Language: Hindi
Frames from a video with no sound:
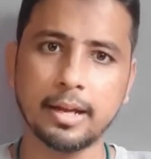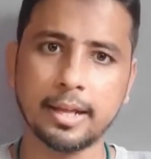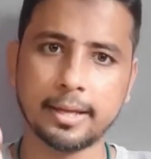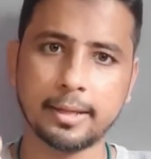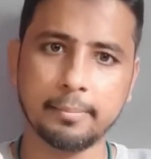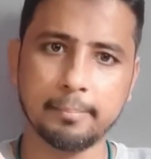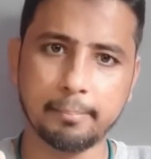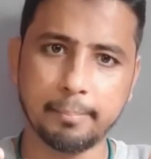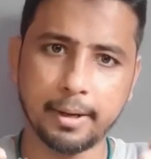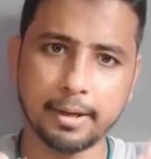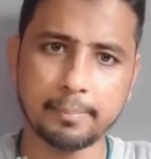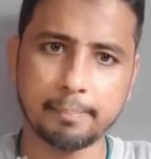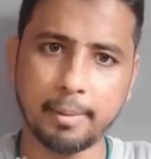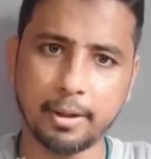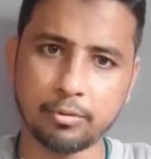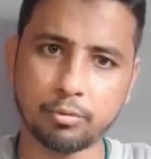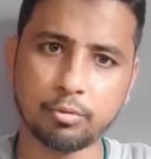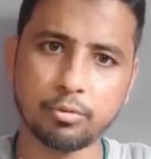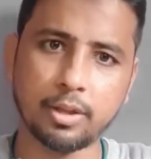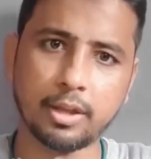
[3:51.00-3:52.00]
लेकिन बट
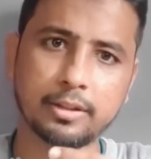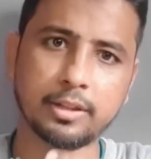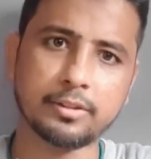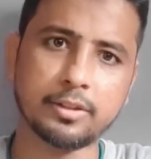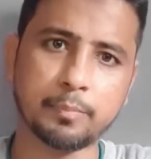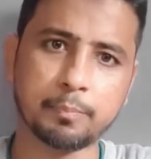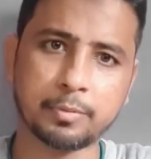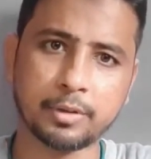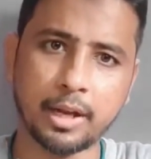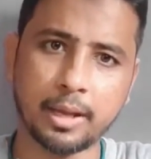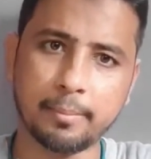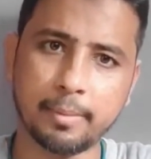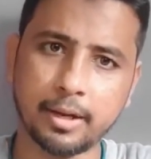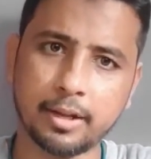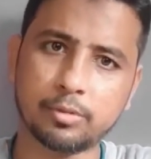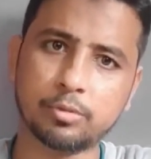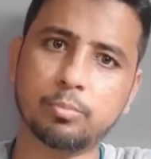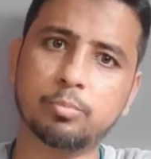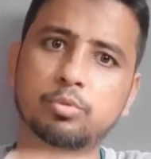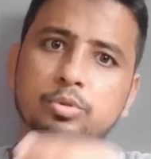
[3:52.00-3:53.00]
500 ज्यादा
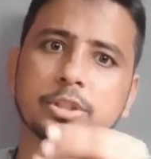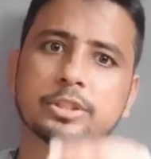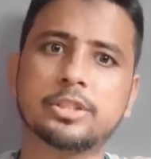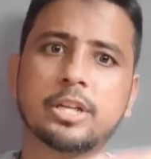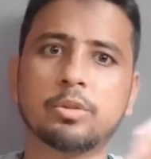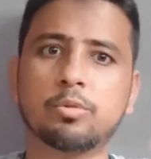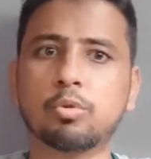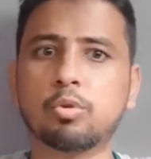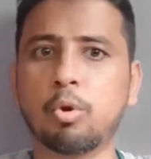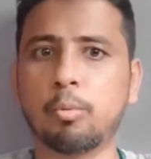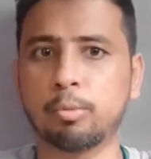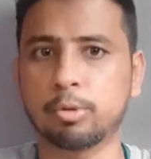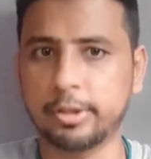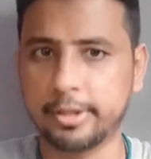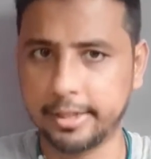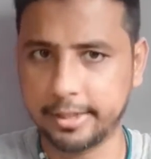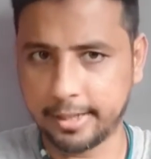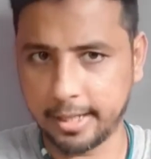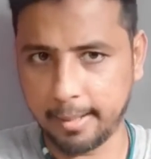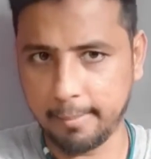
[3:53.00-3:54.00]
सब्सक्राइबर है तो मुझे शायद वो
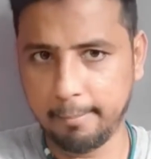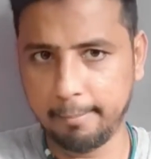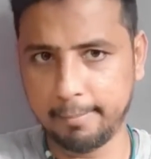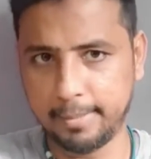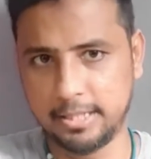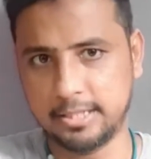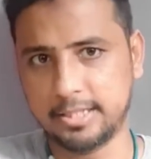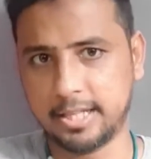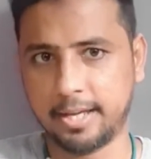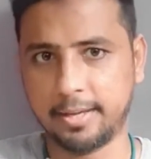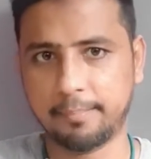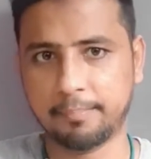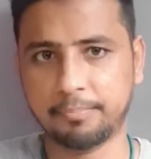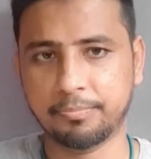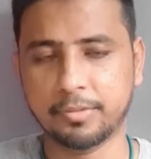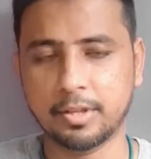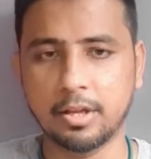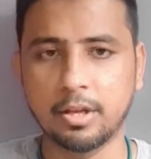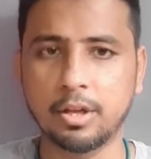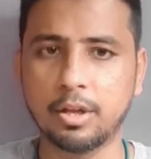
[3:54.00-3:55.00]
कम्युनिटी टैब मिल जाए
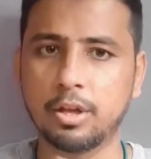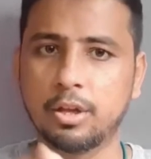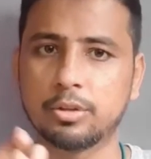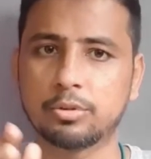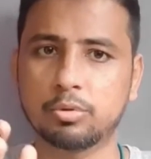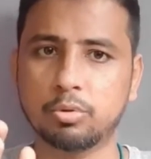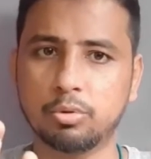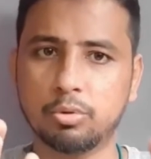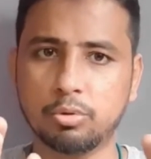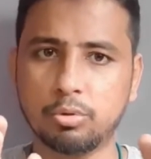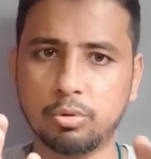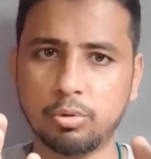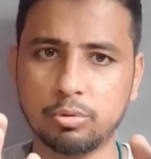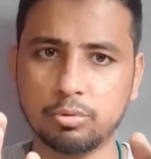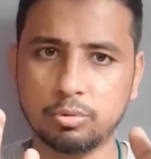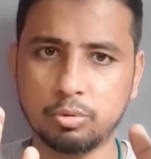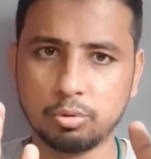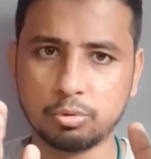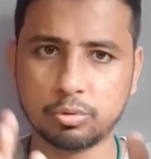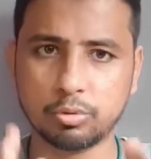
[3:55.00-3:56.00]
तो
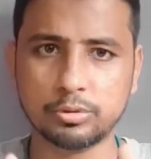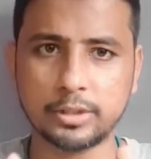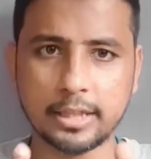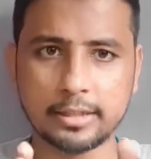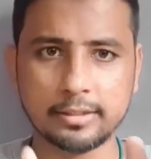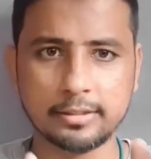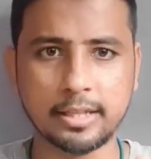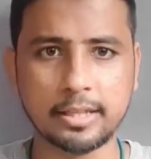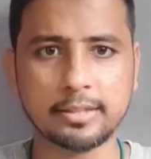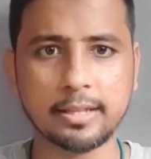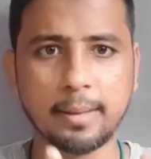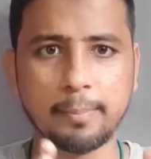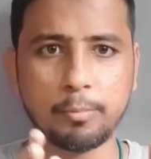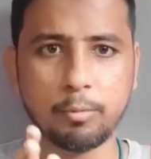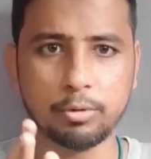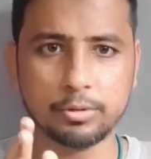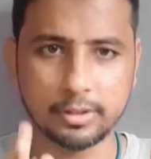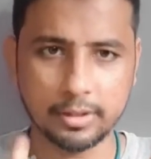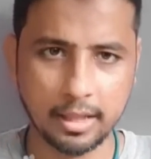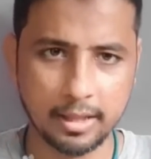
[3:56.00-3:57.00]
दोस्तों जाते जाते
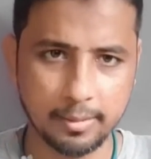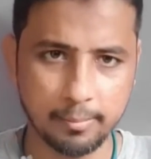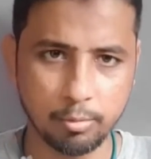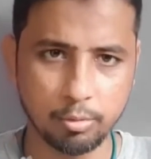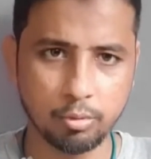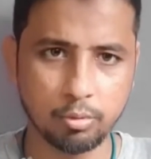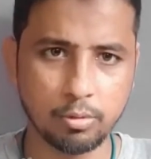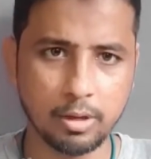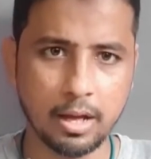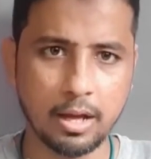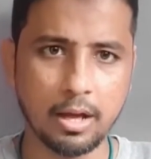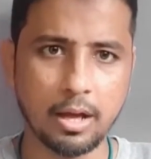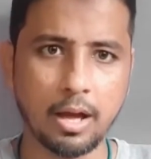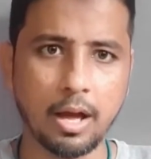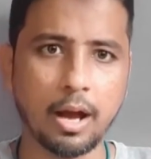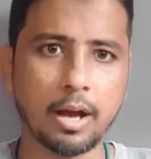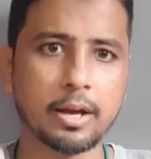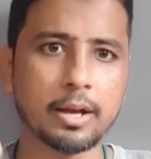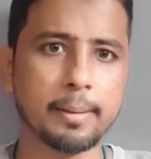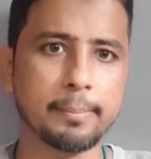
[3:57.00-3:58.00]
आपको इतना ही बोलूंगा
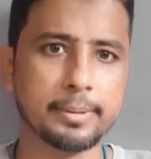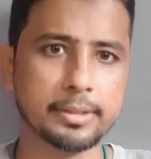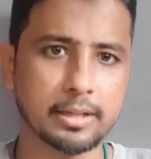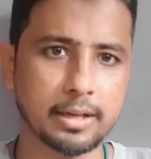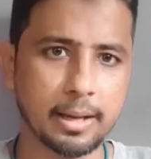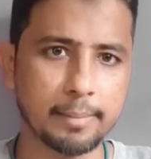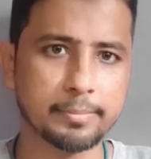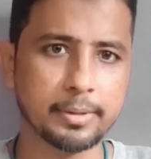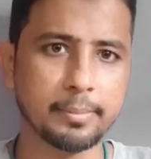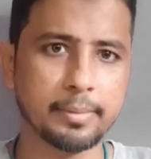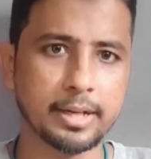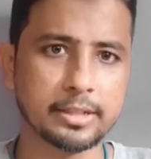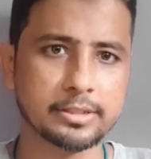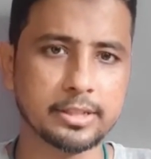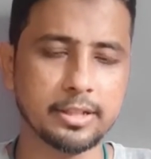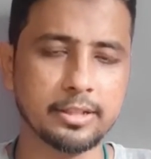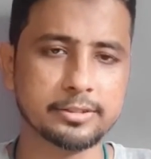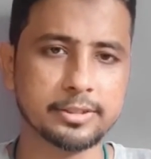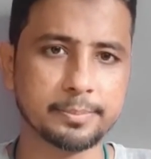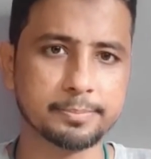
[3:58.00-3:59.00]
अगर अभी तक आपने मेरा
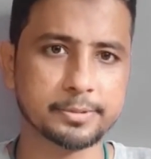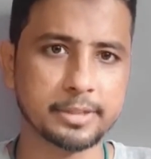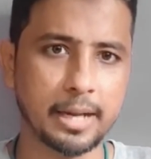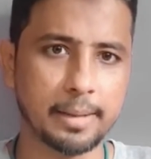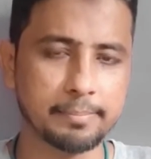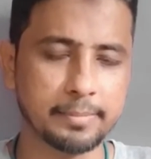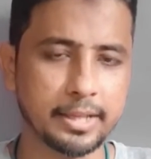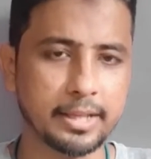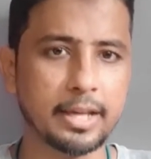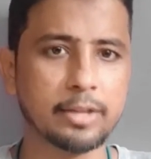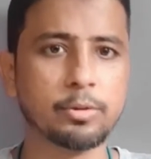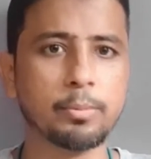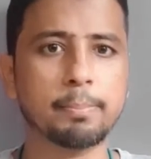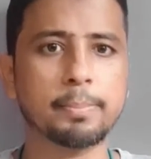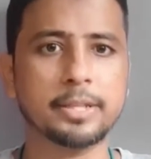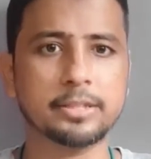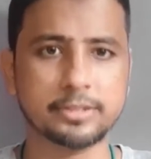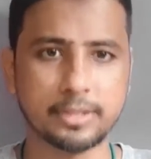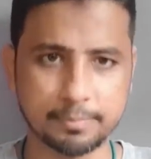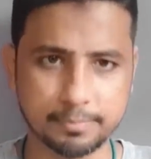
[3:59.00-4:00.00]
चैनल सब्सक्राइब नहीं किया तो प्लीज